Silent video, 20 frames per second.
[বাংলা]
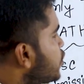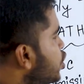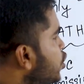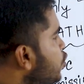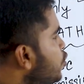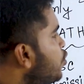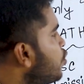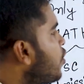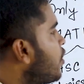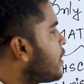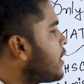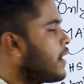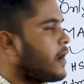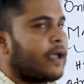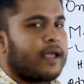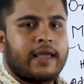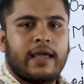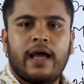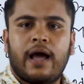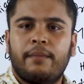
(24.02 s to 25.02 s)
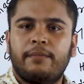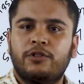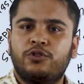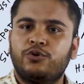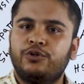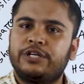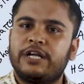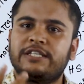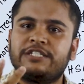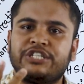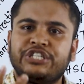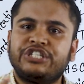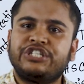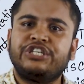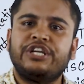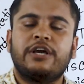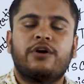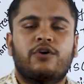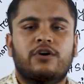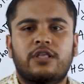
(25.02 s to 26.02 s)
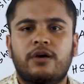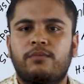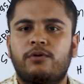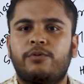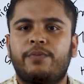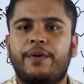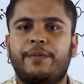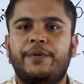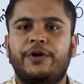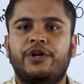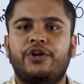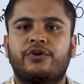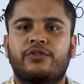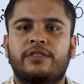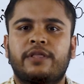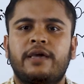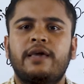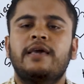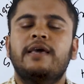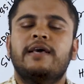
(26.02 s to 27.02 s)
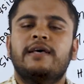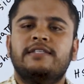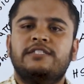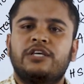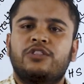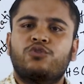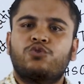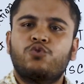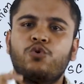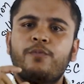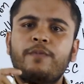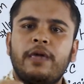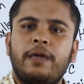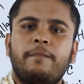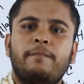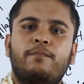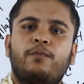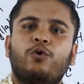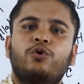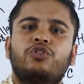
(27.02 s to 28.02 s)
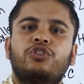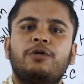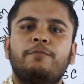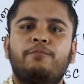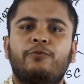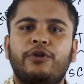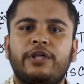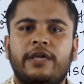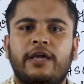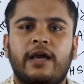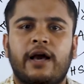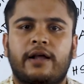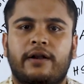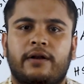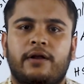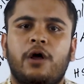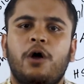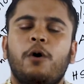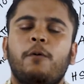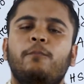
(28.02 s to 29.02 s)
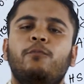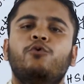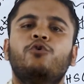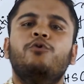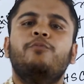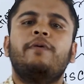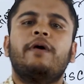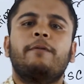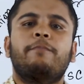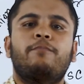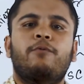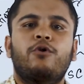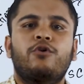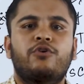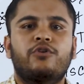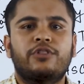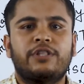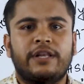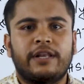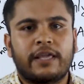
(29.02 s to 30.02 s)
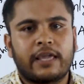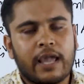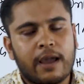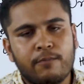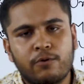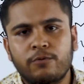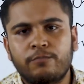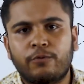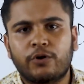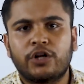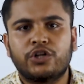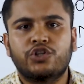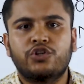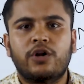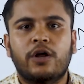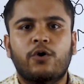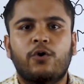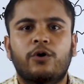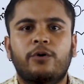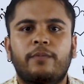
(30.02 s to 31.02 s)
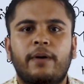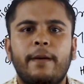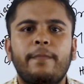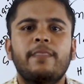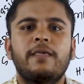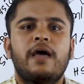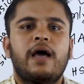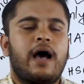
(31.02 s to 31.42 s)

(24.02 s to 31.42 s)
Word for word: শুরু করার আগে আমি দুইটা জিনিস নিয়ে কথা বলবো এই ভিডিওতে যে তুমি ভর্তি পরীক্ষার পূর্বের পনেরো দিন কেমন পড়াশোনা করবা